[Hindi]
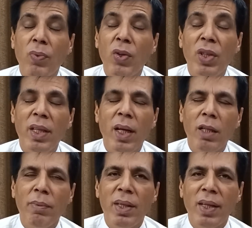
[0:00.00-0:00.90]
फौजी
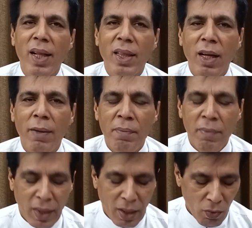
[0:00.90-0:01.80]
अदालत में ट्रायल था
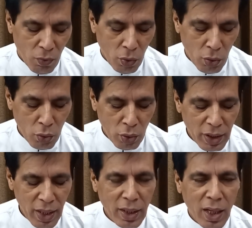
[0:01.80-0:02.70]
वो रोक
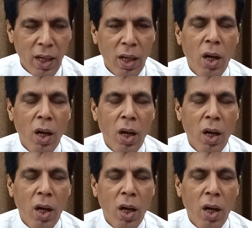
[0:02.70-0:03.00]
दिया था